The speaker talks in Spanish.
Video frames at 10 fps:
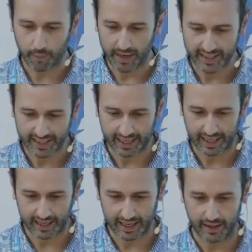veis que
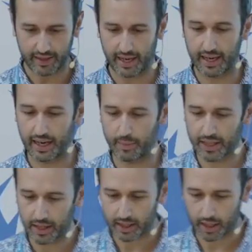en la,
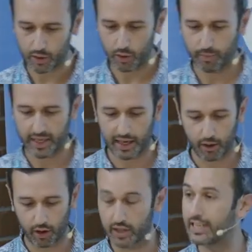meta description veis
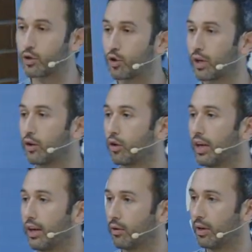algo y dices esto es lo que yo
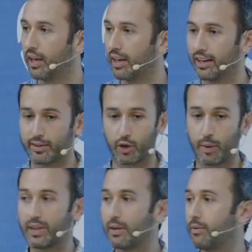quiero?
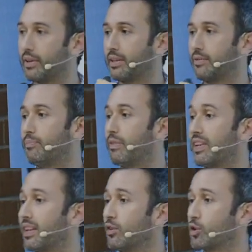Solamente eh, me
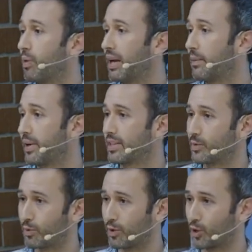faltan dos palabras
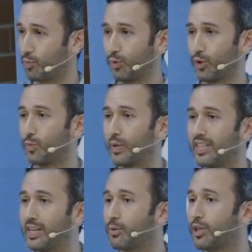después de los puntos
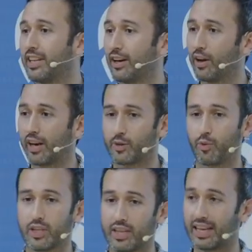suspensivos y tengo la
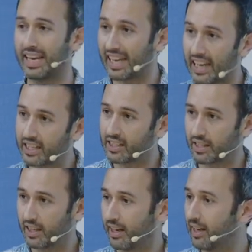respuesta. Clicáis
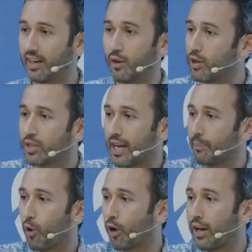y no está
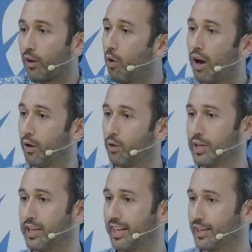por ningún lado
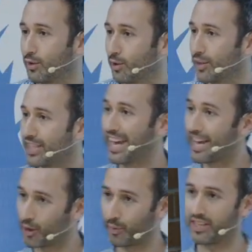ese texto. Se ha
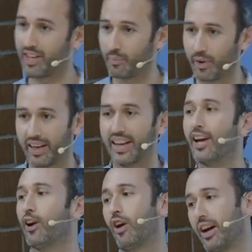ido para siempre.
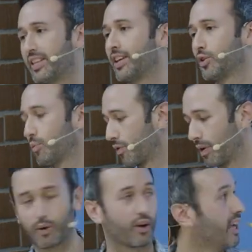No hagáis eso, por
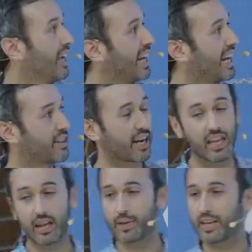favor. La
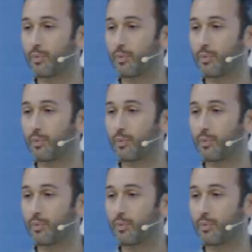entradilla va a ser el